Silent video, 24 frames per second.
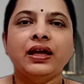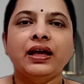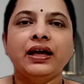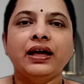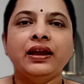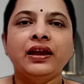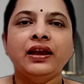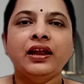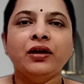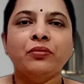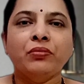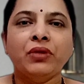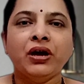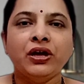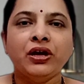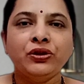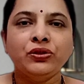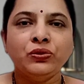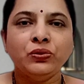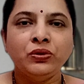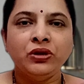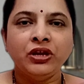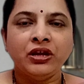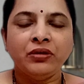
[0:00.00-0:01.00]
అలా
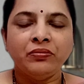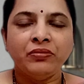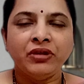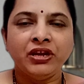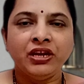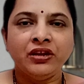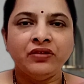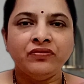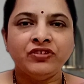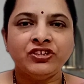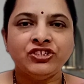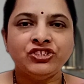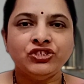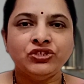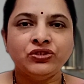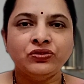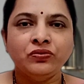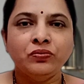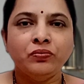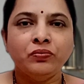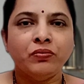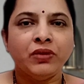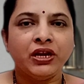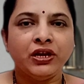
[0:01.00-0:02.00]
మారుతున్నామనే విషయం
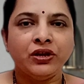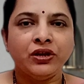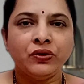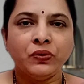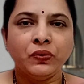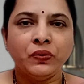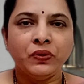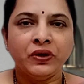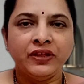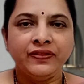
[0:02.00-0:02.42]
మనకు కూడా